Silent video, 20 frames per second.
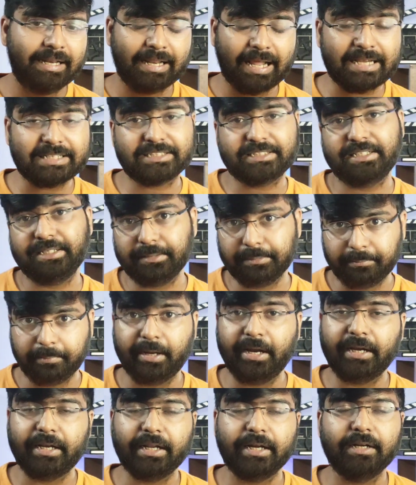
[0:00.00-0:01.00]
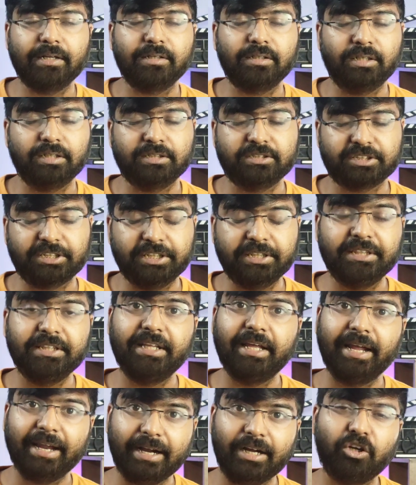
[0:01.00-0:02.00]
লাস্টে মেয়েটার সিন
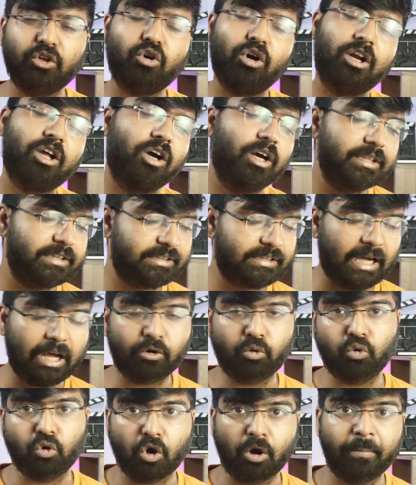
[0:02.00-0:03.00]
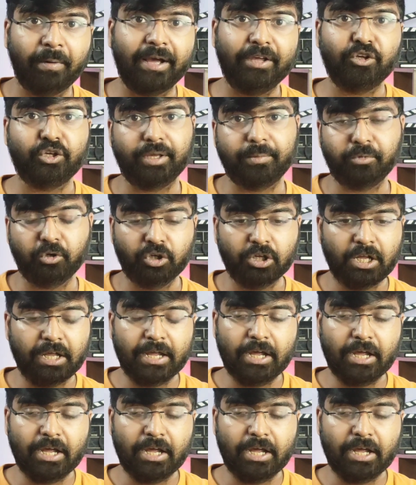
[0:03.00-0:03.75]
দিয়ে এড করা হয় দারুণ অমায়িক এবং